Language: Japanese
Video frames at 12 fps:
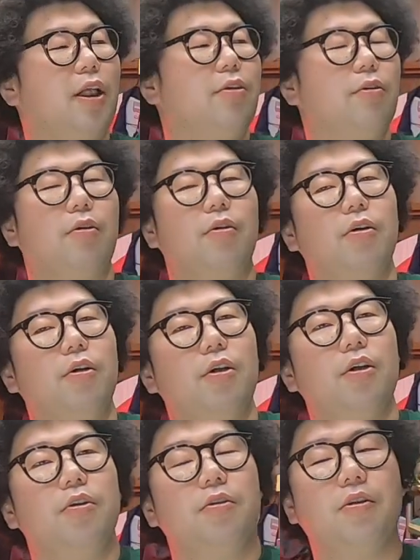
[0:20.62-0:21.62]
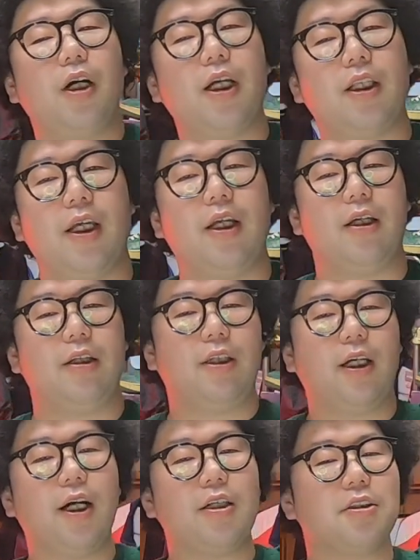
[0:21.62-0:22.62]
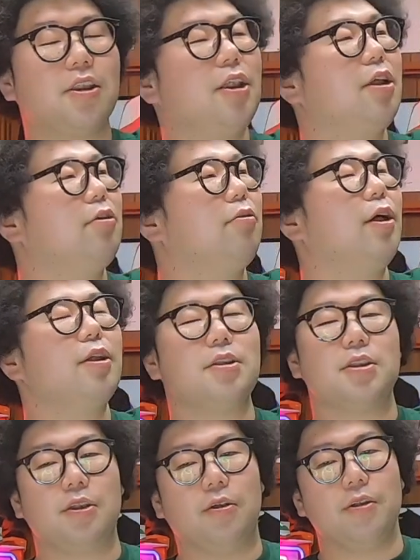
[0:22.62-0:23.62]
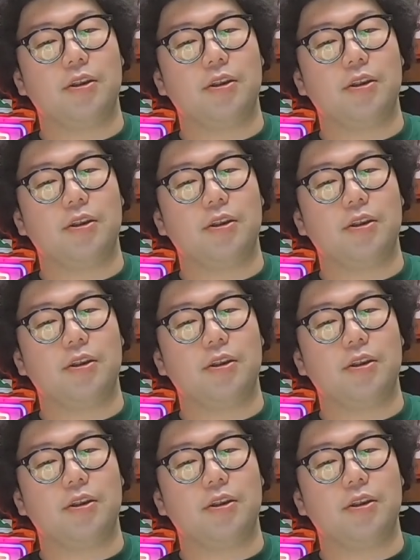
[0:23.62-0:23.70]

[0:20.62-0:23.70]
だと、ふっかけて高くつけてるとこあるんですよ。